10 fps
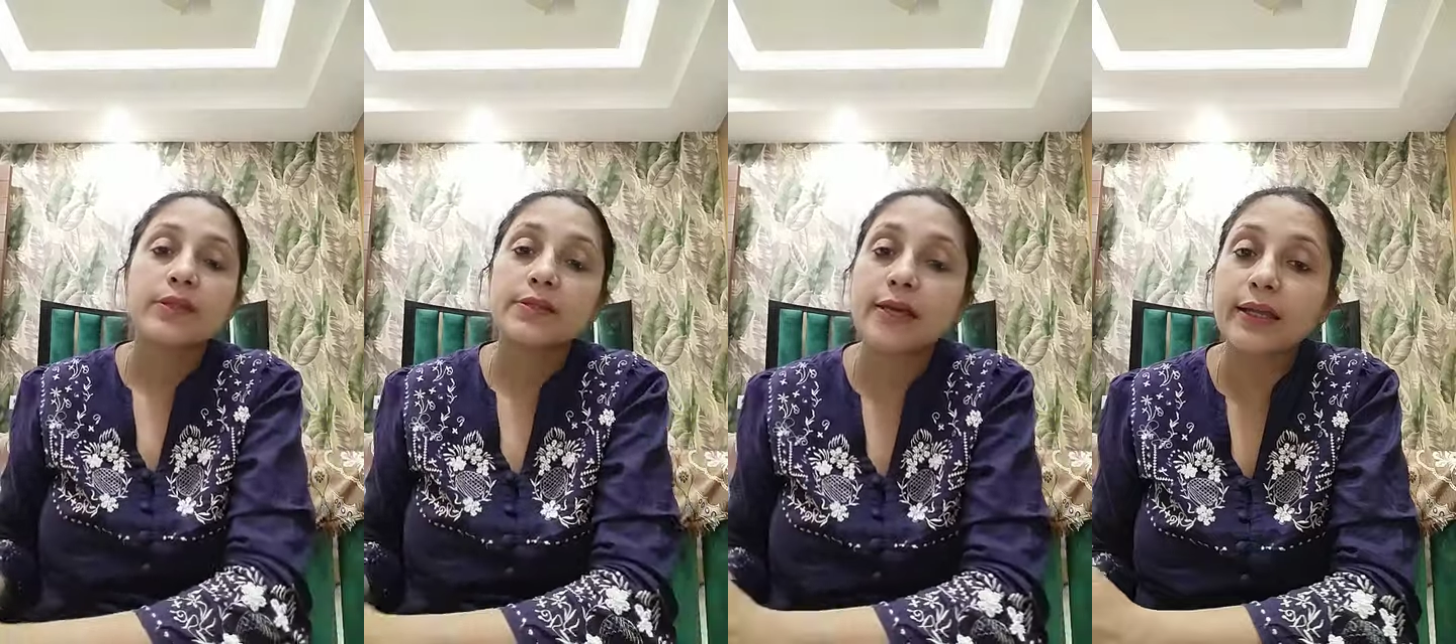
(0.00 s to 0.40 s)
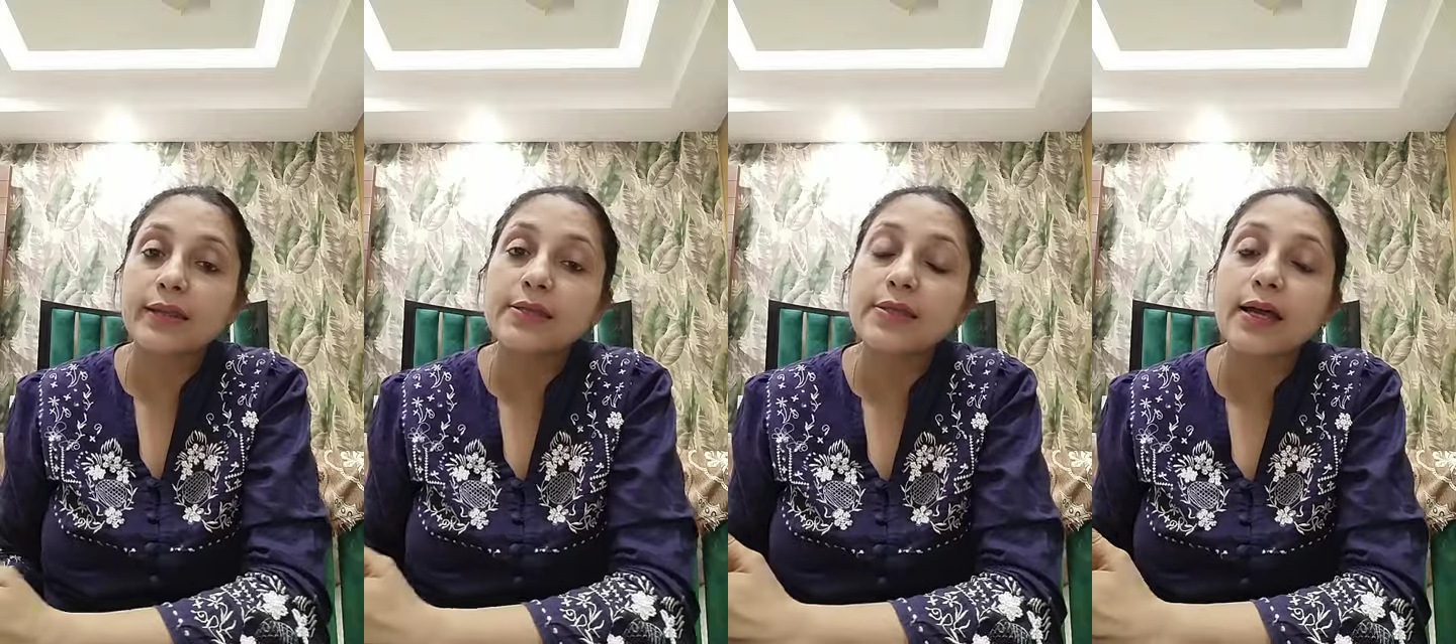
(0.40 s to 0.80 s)

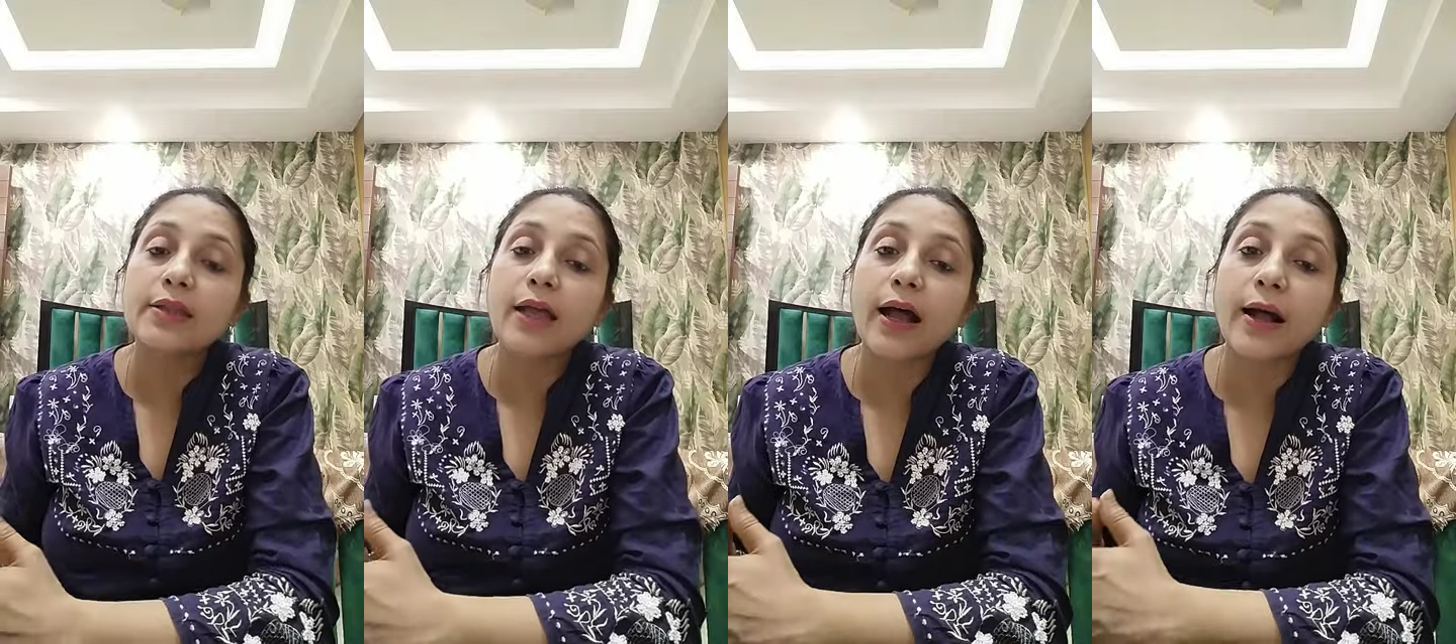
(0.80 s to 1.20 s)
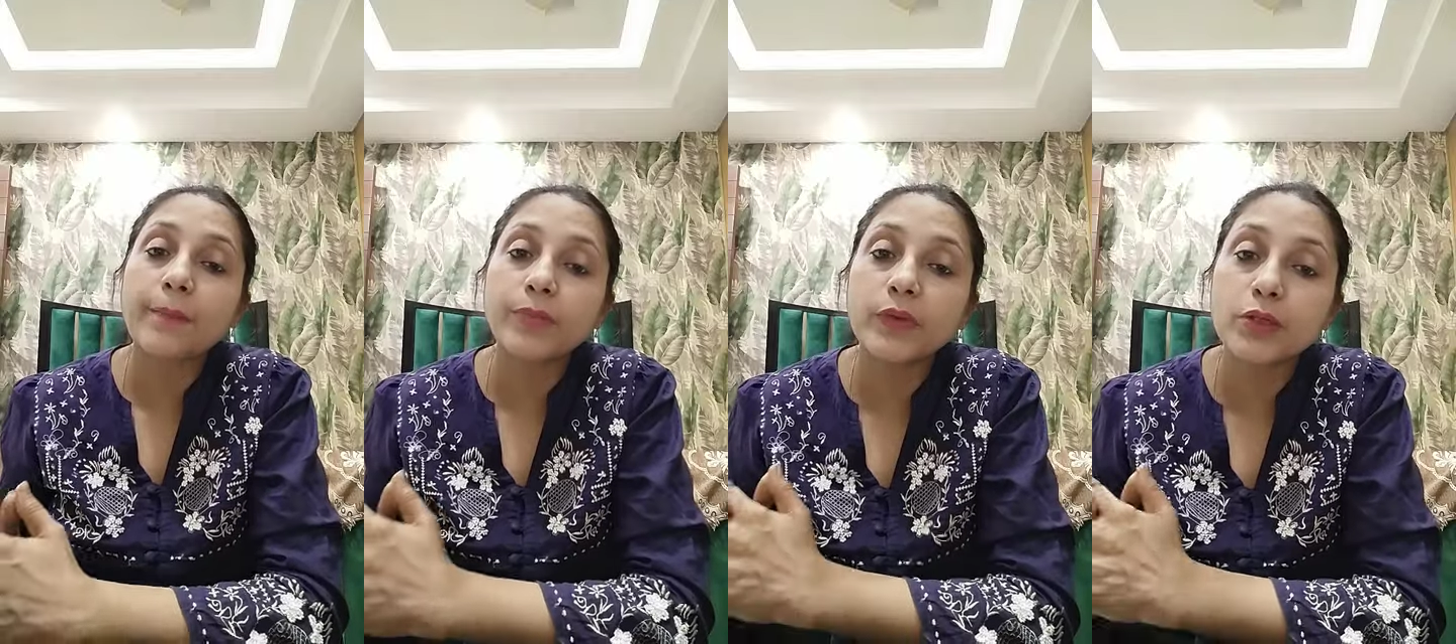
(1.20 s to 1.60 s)
साथ ही साथ
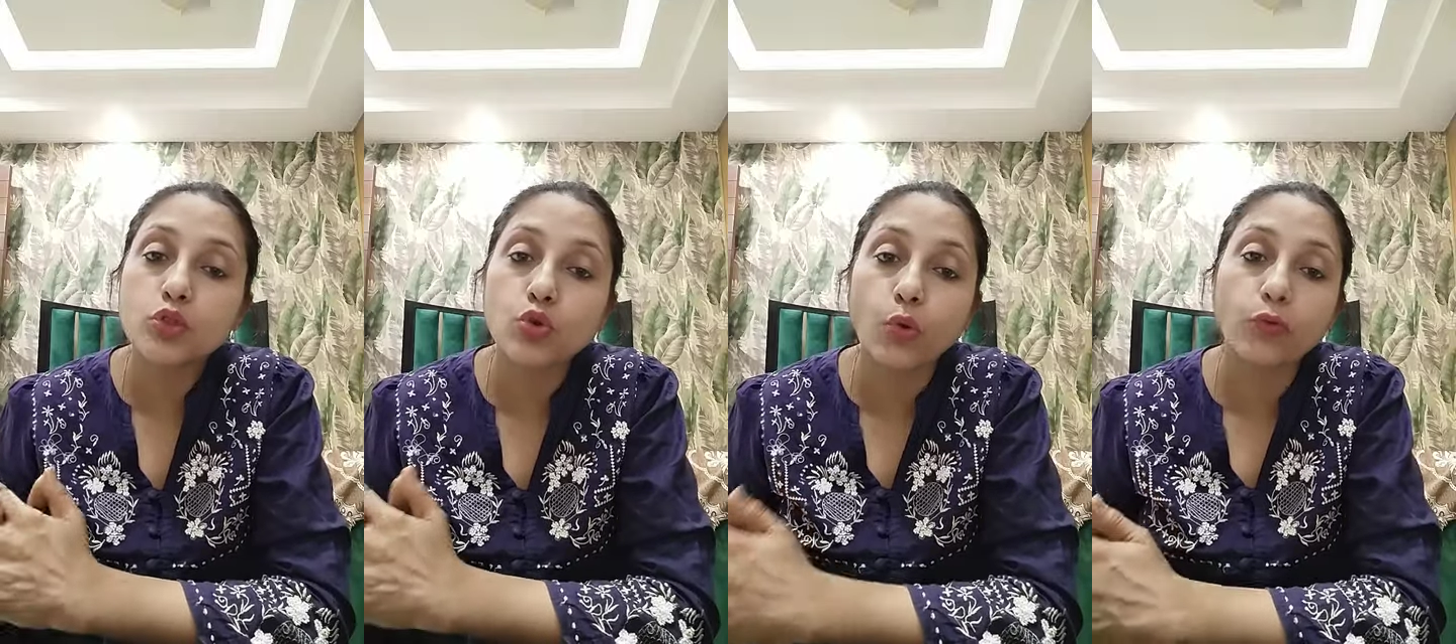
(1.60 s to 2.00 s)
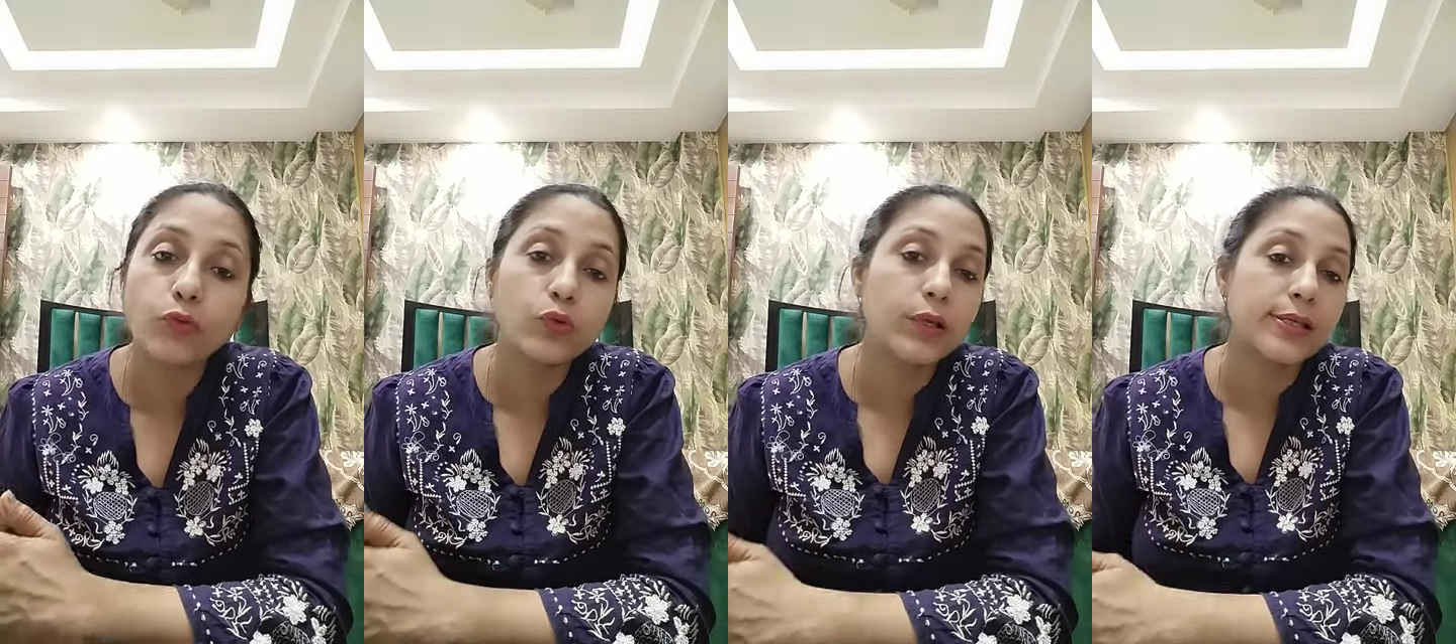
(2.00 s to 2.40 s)
आप ना
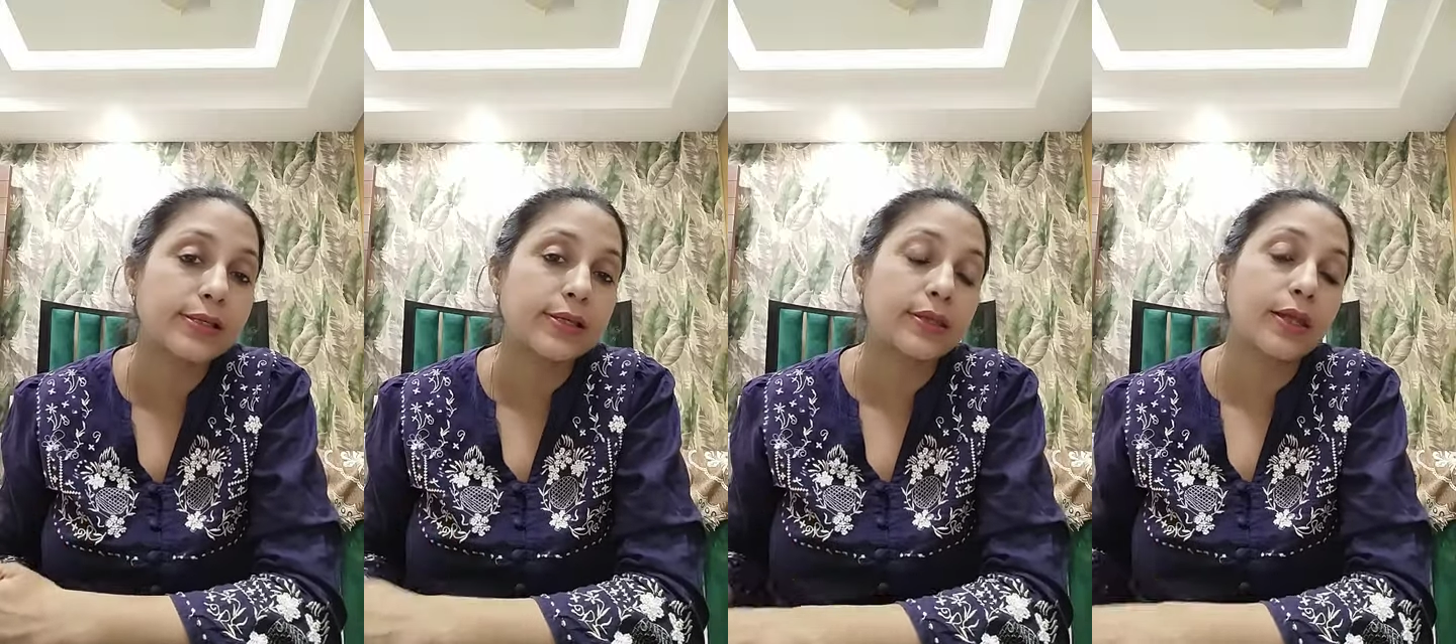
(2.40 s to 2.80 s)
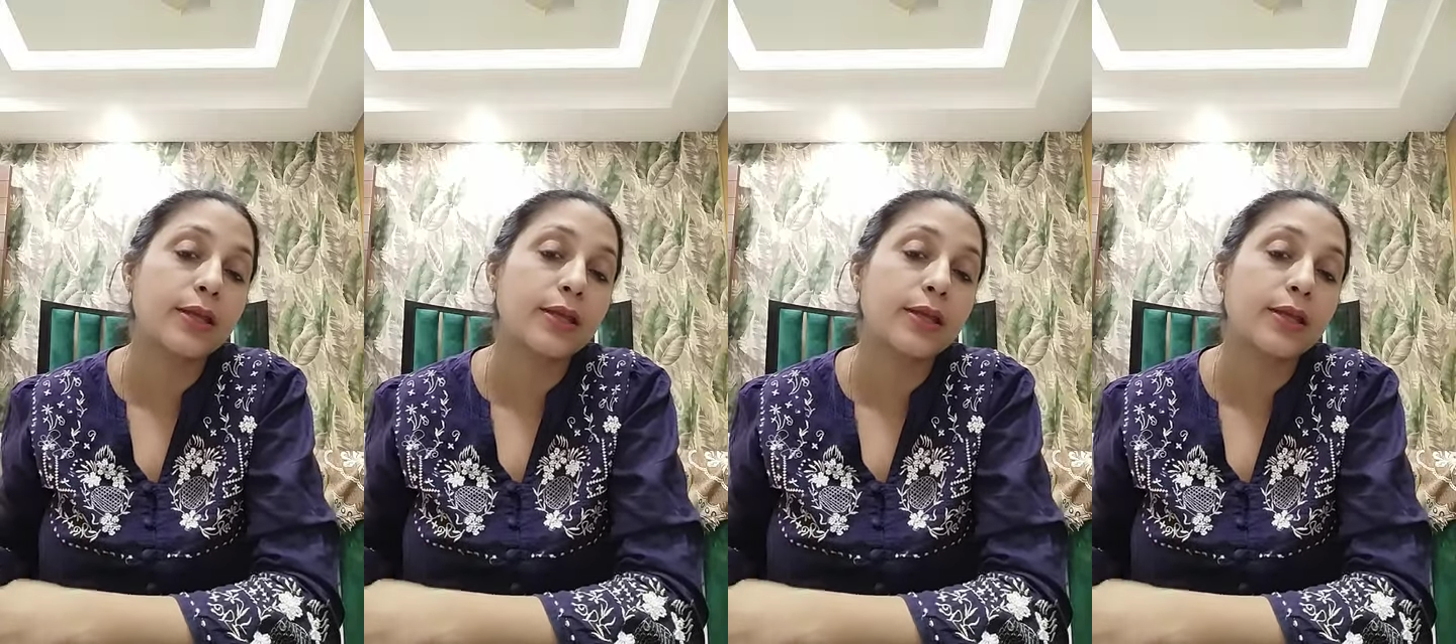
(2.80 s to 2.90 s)
टोफू ले सकते